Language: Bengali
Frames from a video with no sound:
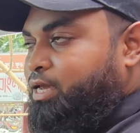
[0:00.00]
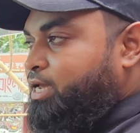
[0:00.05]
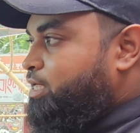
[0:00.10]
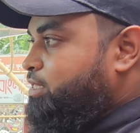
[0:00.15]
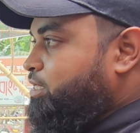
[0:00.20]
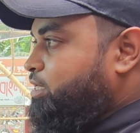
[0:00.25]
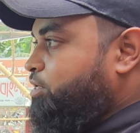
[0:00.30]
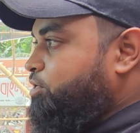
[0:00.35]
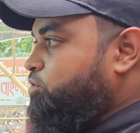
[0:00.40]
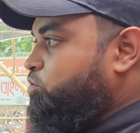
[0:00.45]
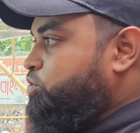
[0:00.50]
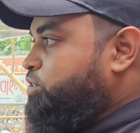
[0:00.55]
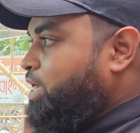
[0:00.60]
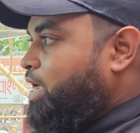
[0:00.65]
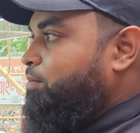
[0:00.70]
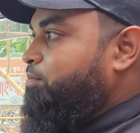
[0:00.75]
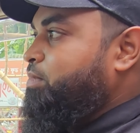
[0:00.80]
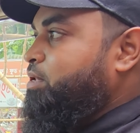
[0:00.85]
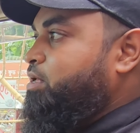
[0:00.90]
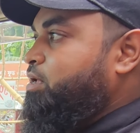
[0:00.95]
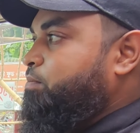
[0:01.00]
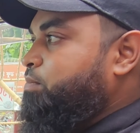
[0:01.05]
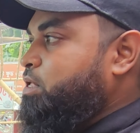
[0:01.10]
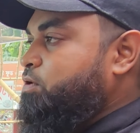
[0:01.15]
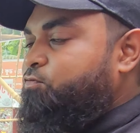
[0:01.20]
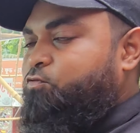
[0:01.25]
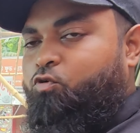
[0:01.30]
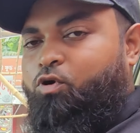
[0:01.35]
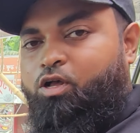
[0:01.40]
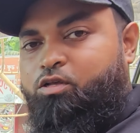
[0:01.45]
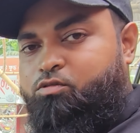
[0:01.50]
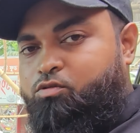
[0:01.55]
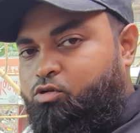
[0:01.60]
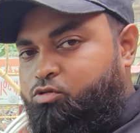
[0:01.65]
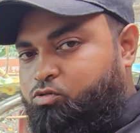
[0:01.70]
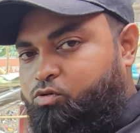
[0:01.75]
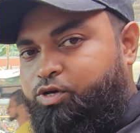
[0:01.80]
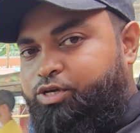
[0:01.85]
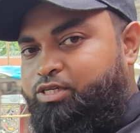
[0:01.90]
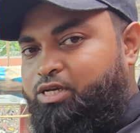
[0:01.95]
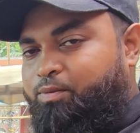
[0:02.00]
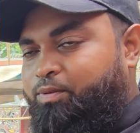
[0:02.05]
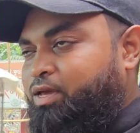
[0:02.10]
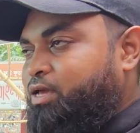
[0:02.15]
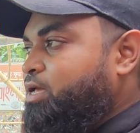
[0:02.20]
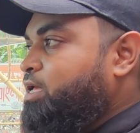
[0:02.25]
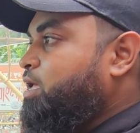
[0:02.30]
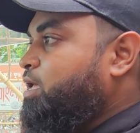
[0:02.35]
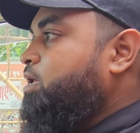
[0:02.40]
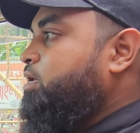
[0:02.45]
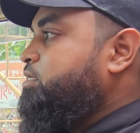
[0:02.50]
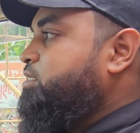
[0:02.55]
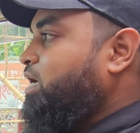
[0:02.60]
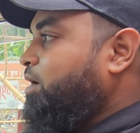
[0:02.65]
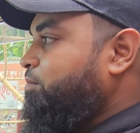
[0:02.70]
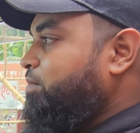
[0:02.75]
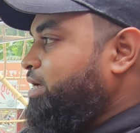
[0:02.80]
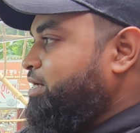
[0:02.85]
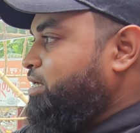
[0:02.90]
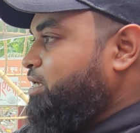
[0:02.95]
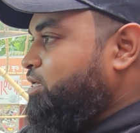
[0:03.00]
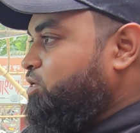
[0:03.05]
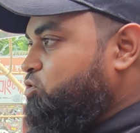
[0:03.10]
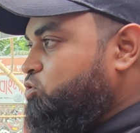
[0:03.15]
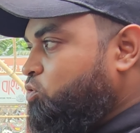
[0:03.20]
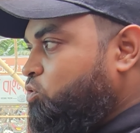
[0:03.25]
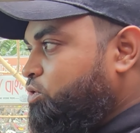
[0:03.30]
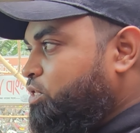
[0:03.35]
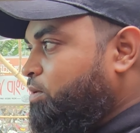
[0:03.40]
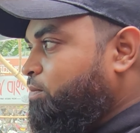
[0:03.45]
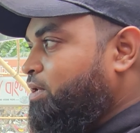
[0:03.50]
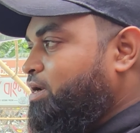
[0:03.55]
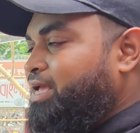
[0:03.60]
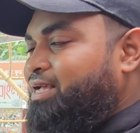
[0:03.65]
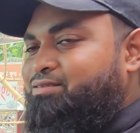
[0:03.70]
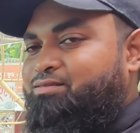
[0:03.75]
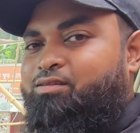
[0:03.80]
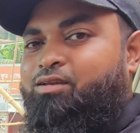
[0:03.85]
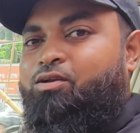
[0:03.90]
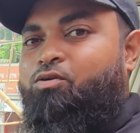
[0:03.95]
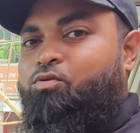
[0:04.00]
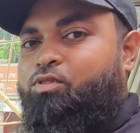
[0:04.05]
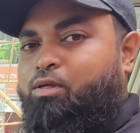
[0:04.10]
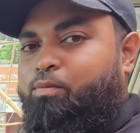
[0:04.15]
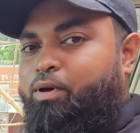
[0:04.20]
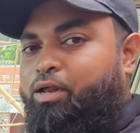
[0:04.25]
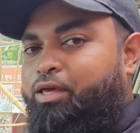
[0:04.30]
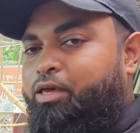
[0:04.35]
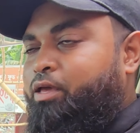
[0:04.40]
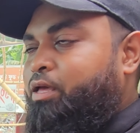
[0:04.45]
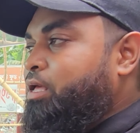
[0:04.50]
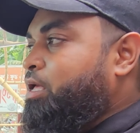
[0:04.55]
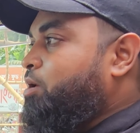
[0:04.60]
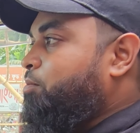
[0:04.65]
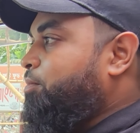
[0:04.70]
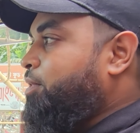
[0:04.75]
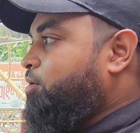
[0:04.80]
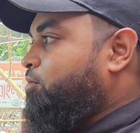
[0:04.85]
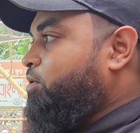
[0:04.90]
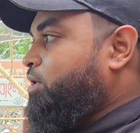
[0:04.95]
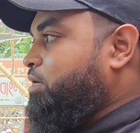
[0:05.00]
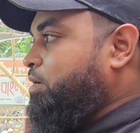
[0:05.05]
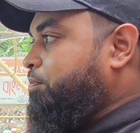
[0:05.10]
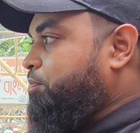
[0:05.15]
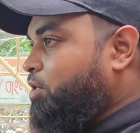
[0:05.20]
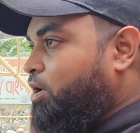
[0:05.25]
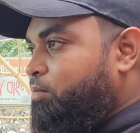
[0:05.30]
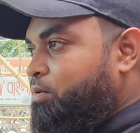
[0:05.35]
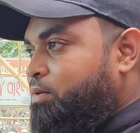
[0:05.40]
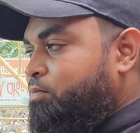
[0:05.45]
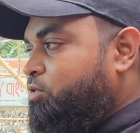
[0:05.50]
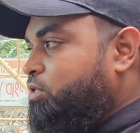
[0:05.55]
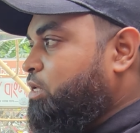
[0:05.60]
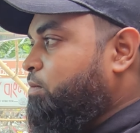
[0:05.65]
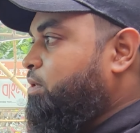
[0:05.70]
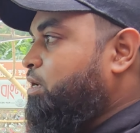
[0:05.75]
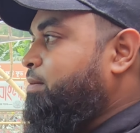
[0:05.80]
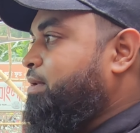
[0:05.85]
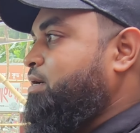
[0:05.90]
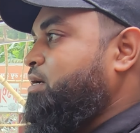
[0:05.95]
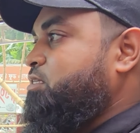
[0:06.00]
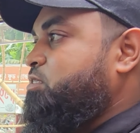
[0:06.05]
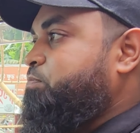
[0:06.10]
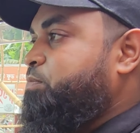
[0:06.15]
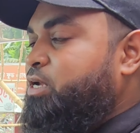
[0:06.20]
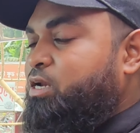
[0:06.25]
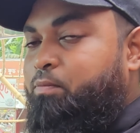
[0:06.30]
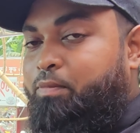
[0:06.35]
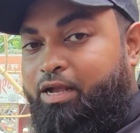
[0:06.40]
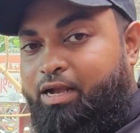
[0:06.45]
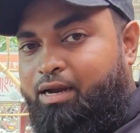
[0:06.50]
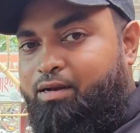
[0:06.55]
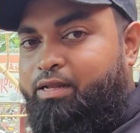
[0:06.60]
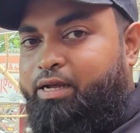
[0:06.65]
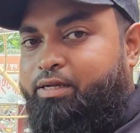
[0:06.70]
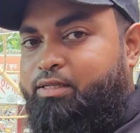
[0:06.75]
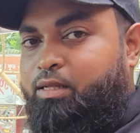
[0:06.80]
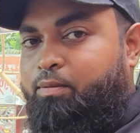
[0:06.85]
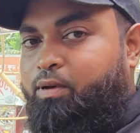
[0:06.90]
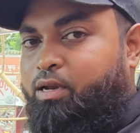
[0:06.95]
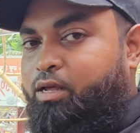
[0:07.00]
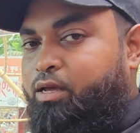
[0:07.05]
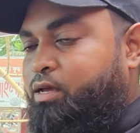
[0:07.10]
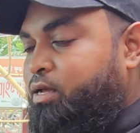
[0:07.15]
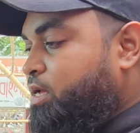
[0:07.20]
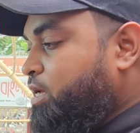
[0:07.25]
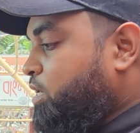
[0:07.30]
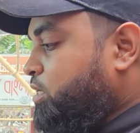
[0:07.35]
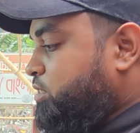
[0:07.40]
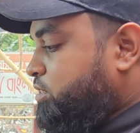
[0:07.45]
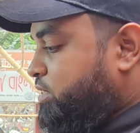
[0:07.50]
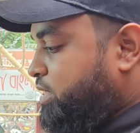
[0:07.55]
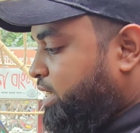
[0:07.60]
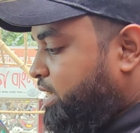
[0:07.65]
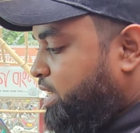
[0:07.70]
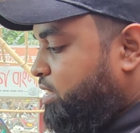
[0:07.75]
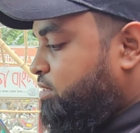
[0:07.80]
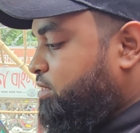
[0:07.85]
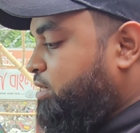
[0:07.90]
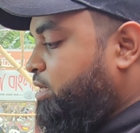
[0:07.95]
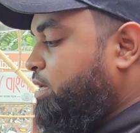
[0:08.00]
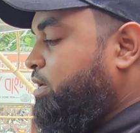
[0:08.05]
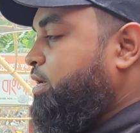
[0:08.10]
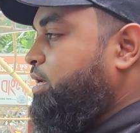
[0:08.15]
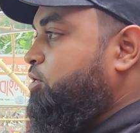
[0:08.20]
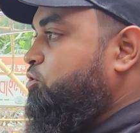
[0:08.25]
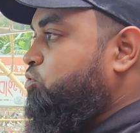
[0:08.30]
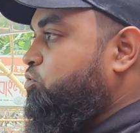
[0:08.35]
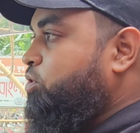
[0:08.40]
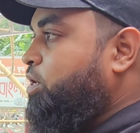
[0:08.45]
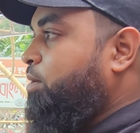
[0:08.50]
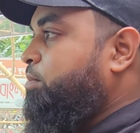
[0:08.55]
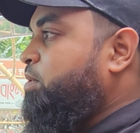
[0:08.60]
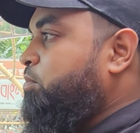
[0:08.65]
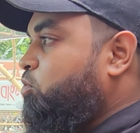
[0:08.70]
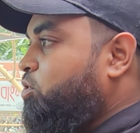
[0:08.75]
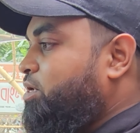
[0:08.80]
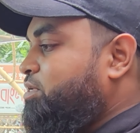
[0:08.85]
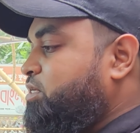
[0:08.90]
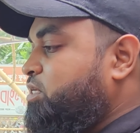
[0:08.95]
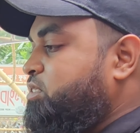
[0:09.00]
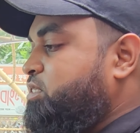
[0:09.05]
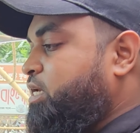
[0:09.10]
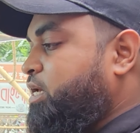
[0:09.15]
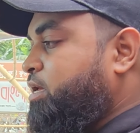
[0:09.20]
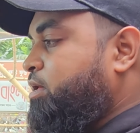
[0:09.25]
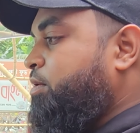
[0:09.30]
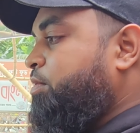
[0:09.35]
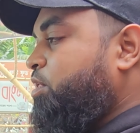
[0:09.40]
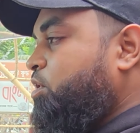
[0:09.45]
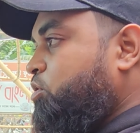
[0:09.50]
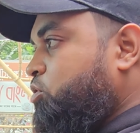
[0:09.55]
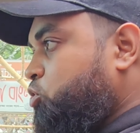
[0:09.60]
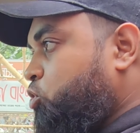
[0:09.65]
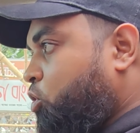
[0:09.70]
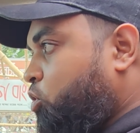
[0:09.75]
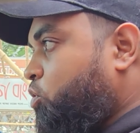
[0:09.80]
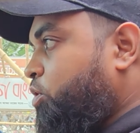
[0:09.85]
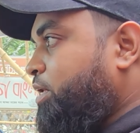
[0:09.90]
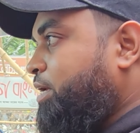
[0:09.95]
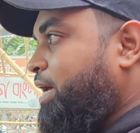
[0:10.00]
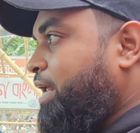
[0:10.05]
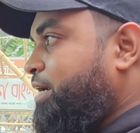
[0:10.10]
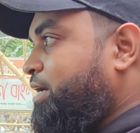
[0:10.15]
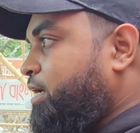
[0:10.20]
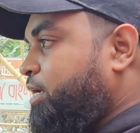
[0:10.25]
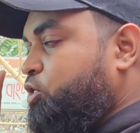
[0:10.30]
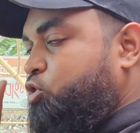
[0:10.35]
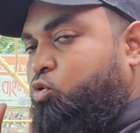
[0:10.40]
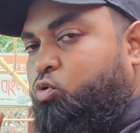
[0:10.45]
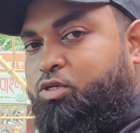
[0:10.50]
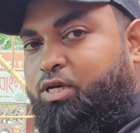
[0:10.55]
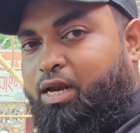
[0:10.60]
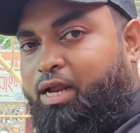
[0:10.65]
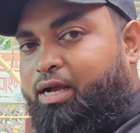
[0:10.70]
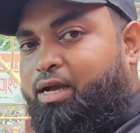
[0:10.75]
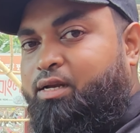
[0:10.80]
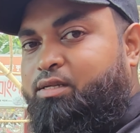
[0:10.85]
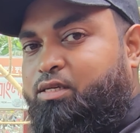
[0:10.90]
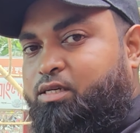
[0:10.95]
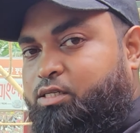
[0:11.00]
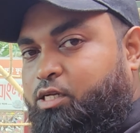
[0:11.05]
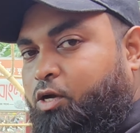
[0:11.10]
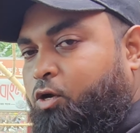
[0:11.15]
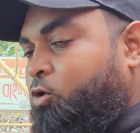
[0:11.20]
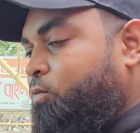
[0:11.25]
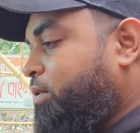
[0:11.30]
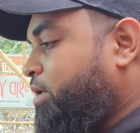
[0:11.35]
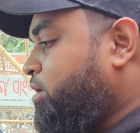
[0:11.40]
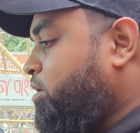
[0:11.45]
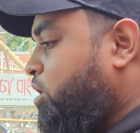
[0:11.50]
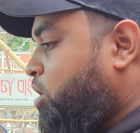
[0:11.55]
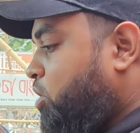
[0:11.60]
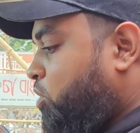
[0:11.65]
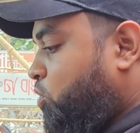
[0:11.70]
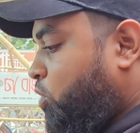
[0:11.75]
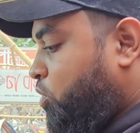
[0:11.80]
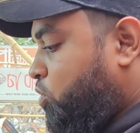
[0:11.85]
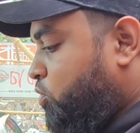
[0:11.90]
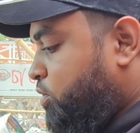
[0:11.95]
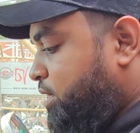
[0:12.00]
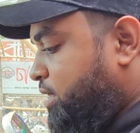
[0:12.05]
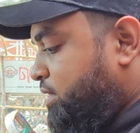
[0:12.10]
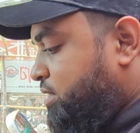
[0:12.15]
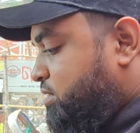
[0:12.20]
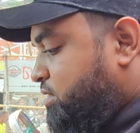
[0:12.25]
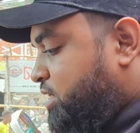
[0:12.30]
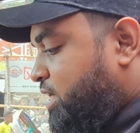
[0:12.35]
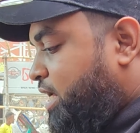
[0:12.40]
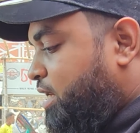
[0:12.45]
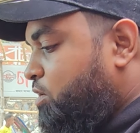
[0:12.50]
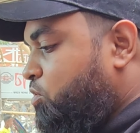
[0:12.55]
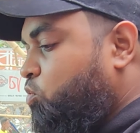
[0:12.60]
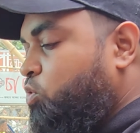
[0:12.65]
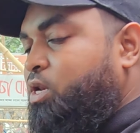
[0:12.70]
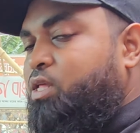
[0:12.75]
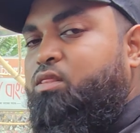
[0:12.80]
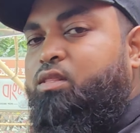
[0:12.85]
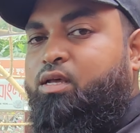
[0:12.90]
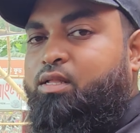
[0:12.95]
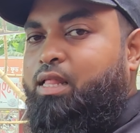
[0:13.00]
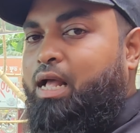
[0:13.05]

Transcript: এতে কিন্তু সামনে আপনার ফোকাস নষ্ট হয়ে যাবে সামনে একটা কিছু হতে পারে অ্যাক্সিডেন্ট হতে পারে বা কোনো একটা প্রবলেম হতে পারে একটা স্পিড ব্রেকার থাকতে পারে সেক্ষেত্রে এই জন্যই আমি বলেছি যে যখনই গাড়িটাকে সোজা রাখার চেষ্টা করবেন কখনোই স্টিয়ারিং হুইলের দিকে